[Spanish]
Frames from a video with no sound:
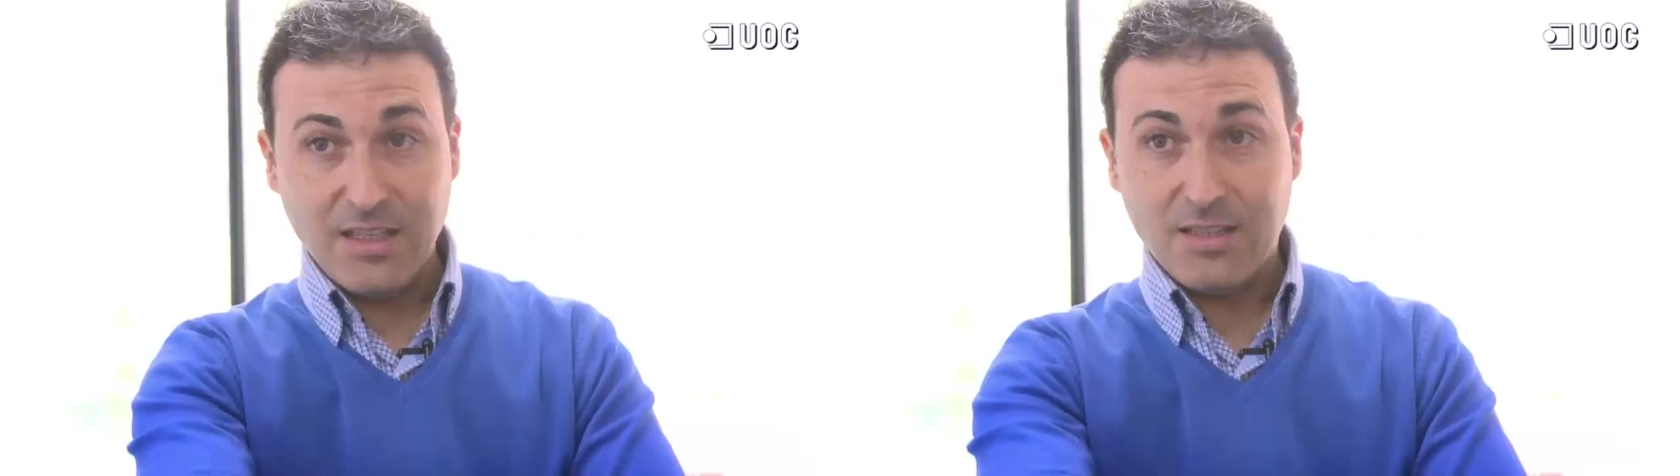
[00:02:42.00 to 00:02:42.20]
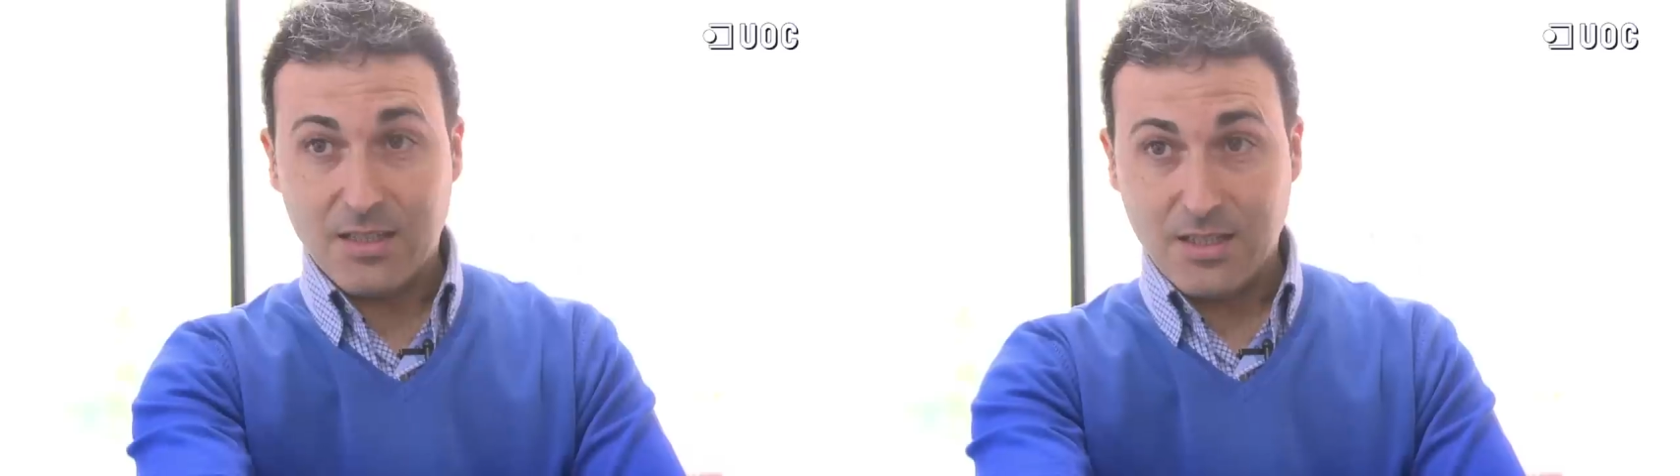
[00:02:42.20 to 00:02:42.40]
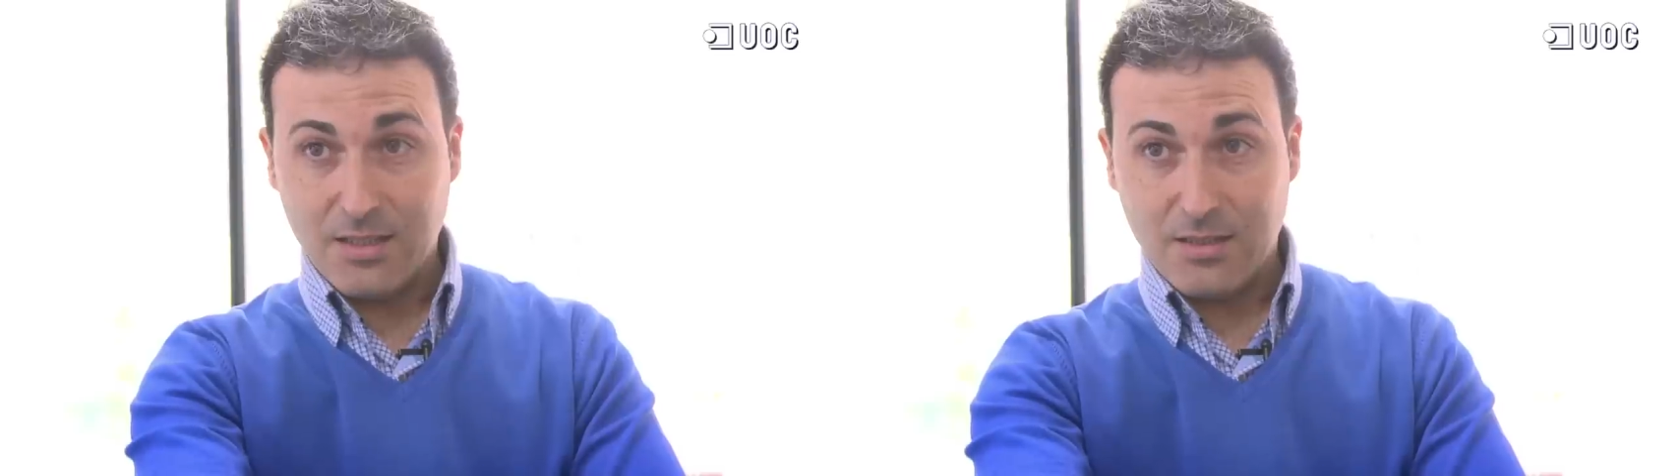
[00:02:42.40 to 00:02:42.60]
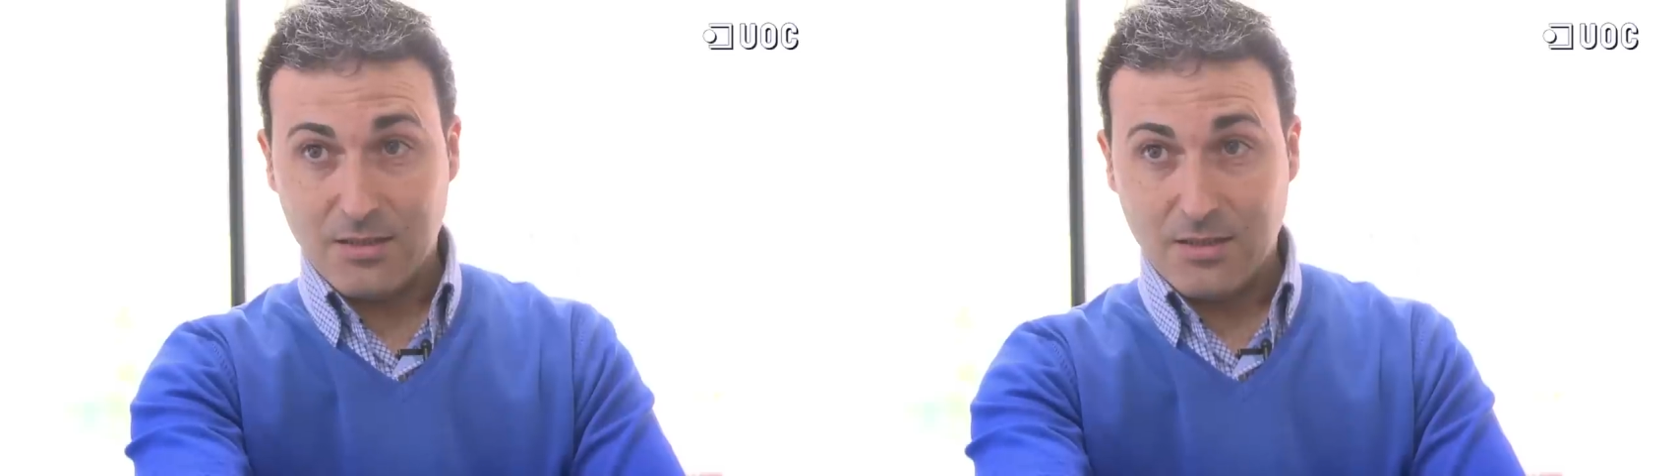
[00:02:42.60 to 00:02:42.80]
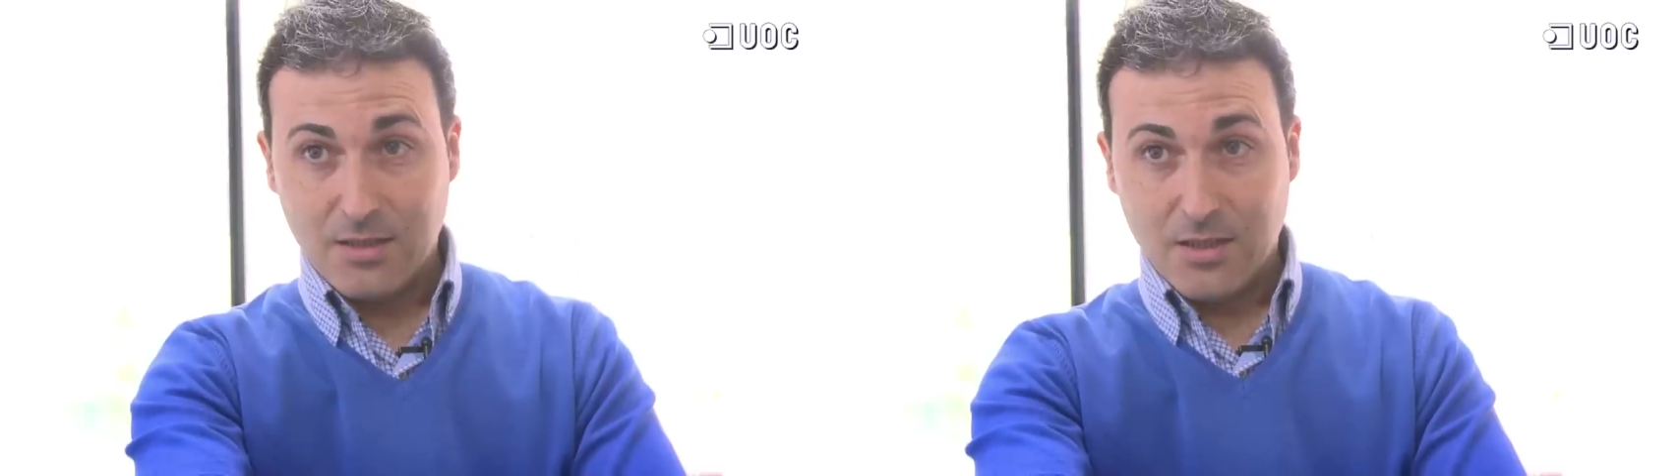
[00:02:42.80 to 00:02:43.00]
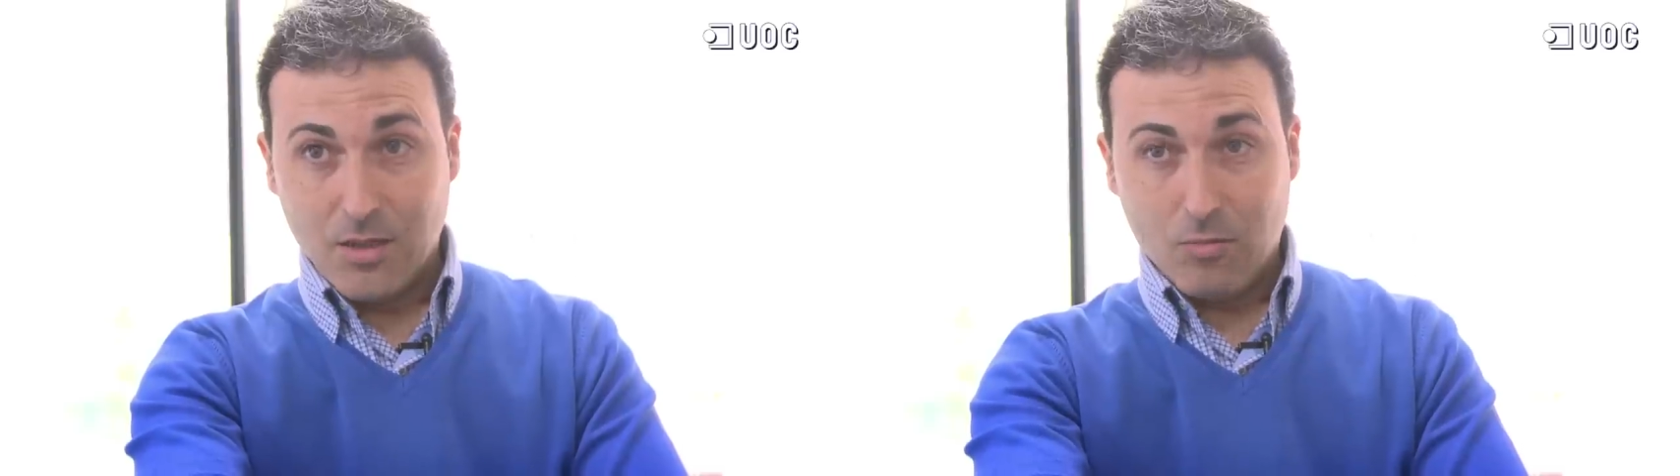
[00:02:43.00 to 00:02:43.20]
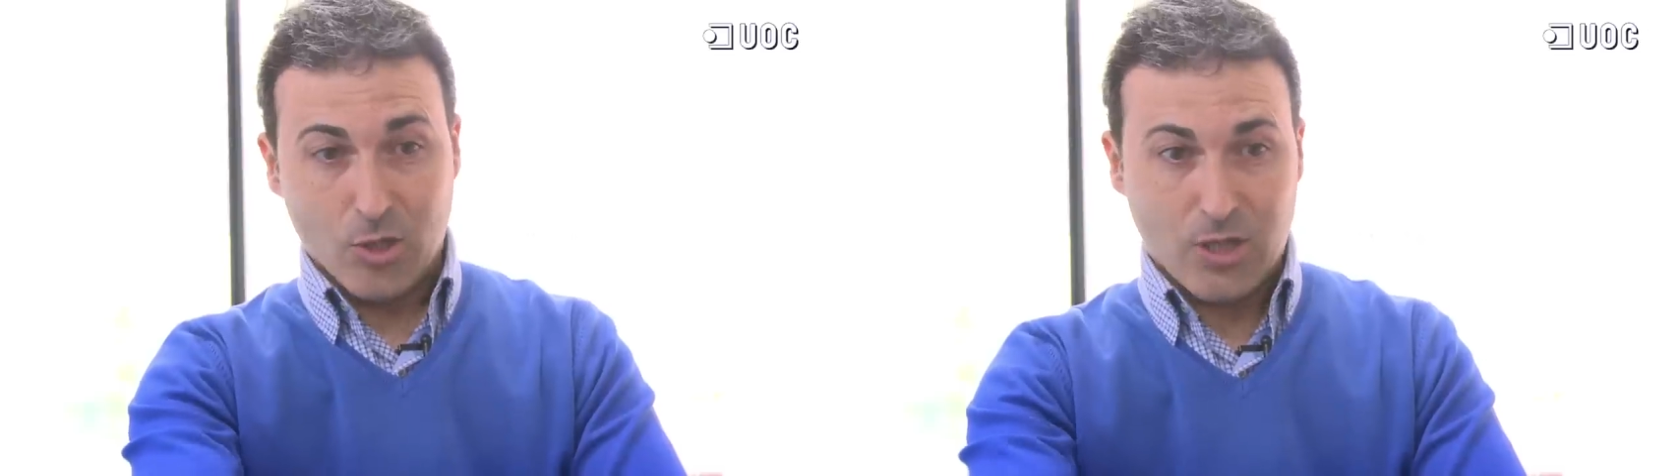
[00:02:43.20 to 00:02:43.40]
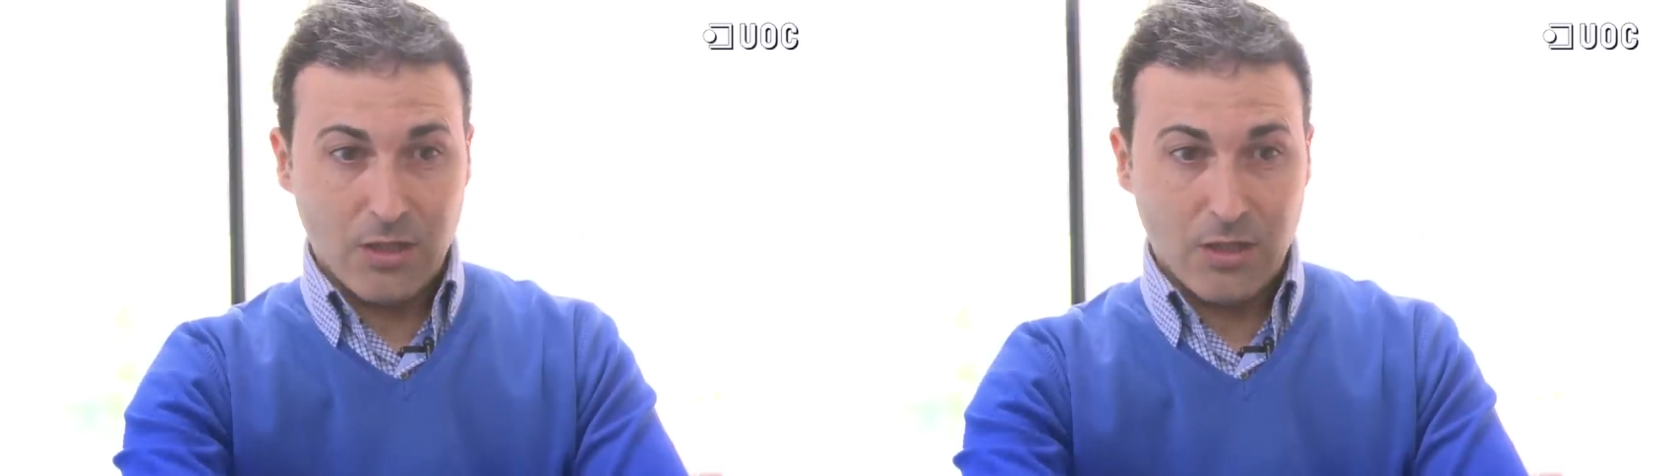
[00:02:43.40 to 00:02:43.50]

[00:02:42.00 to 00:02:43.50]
Internet. Por